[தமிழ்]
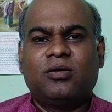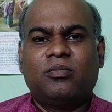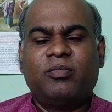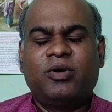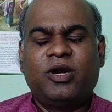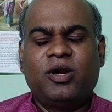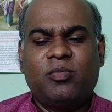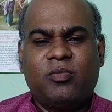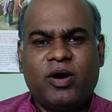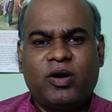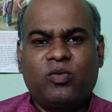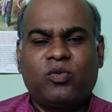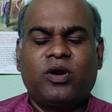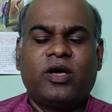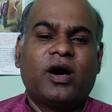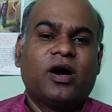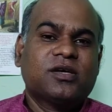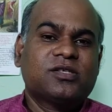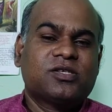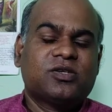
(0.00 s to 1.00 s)
மீண்டுமாய் உங்களை
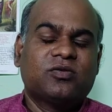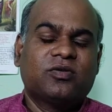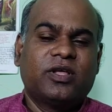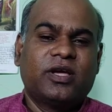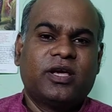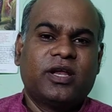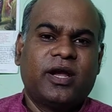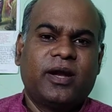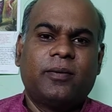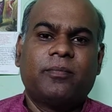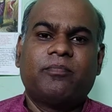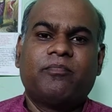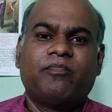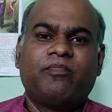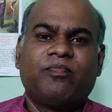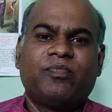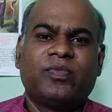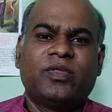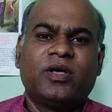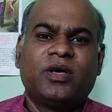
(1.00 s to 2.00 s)
ஆசீர்வதிக்கிறேன்
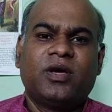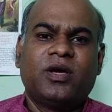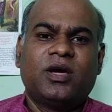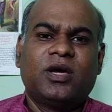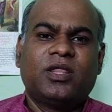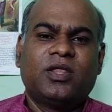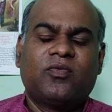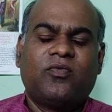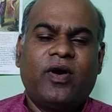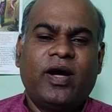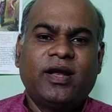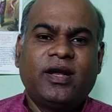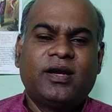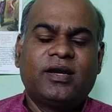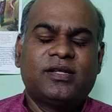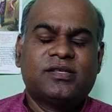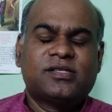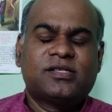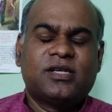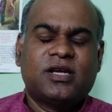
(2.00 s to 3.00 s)
இந்த ஃபைனல்
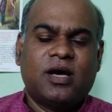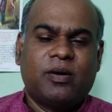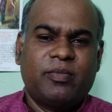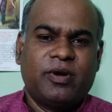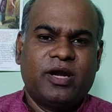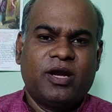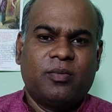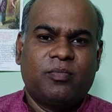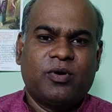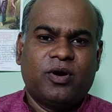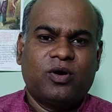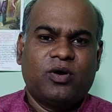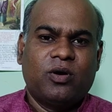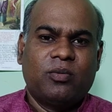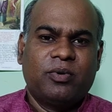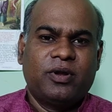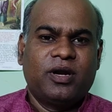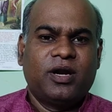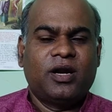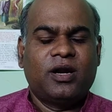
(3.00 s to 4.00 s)
லிஸ்ட்டு நாம் என்ன பண்ணோம்
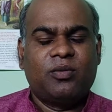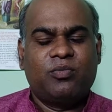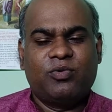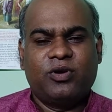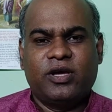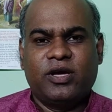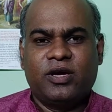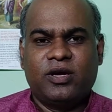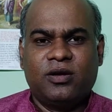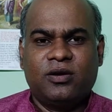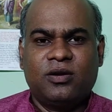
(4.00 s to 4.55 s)
அப்படின்னா நம்முடைய